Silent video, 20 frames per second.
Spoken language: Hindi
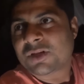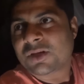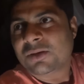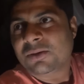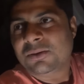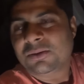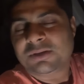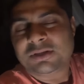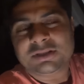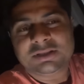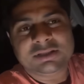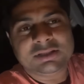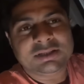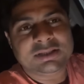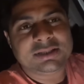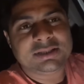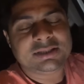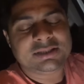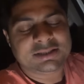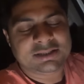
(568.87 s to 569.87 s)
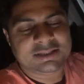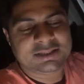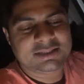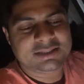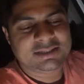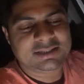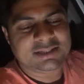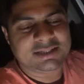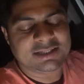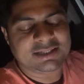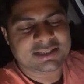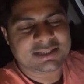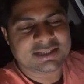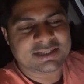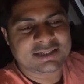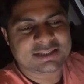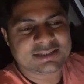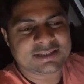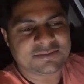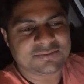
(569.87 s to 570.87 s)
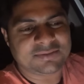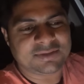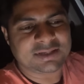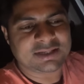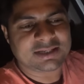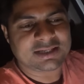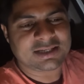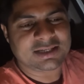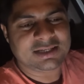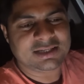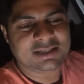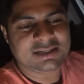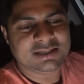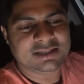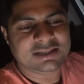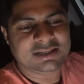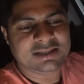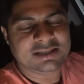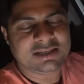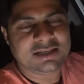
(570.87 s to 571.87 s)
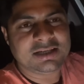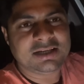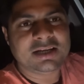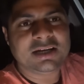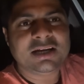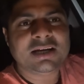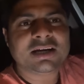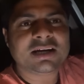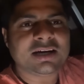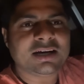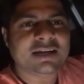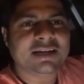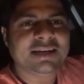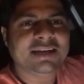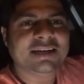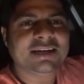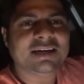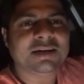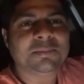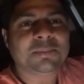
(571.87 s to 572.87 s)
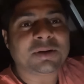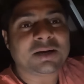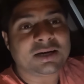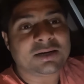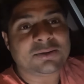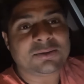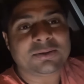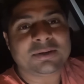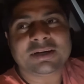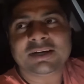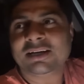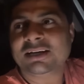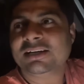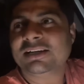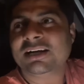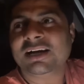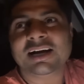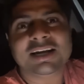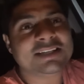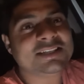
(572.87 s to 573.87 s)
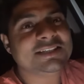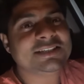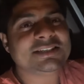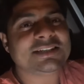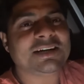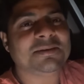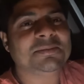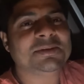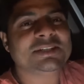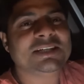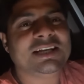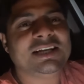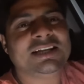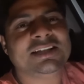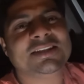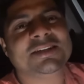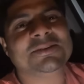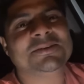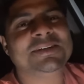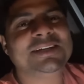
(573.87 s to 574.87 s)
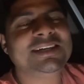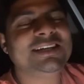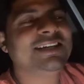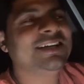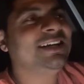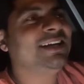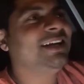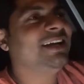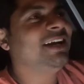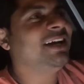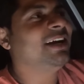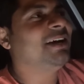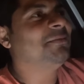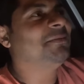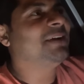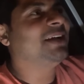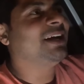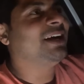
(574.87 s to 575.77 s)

और ठंड का सफ़र का खाने का पराठों का हर चीज़ का मज़ा लेते हुए अपना